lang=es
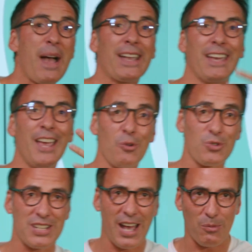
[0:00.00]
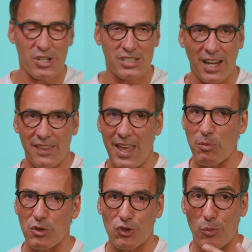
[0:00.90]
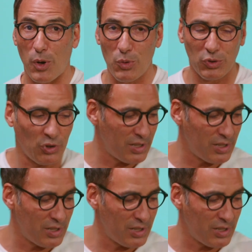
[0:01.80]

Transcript: va a querer usar vuestra idea, vuestro producto.